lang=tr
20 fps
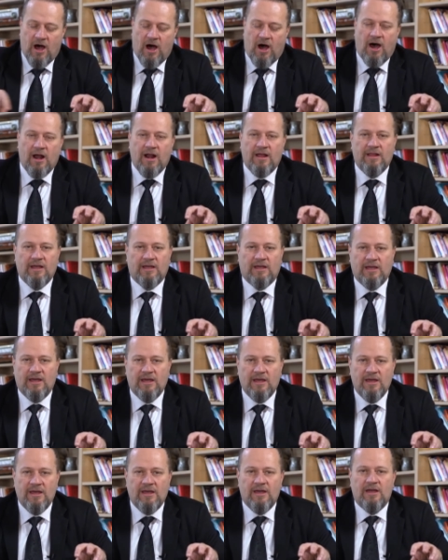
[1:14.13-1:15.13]

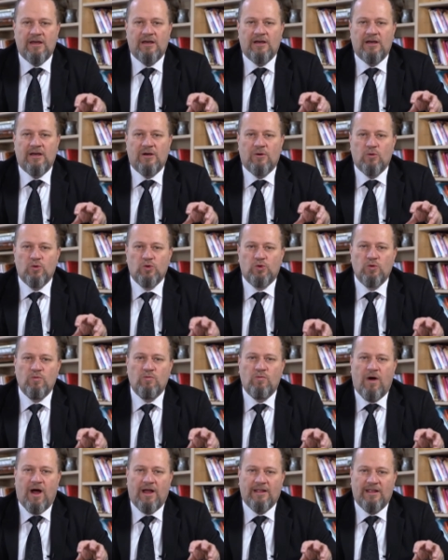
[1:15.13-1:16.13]
aradaki e,
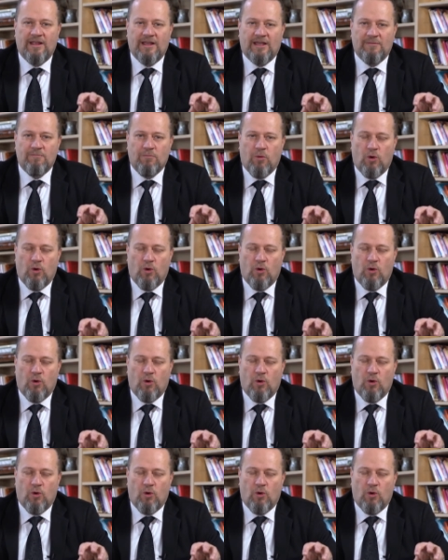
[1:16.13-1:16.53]
uzun vadedeki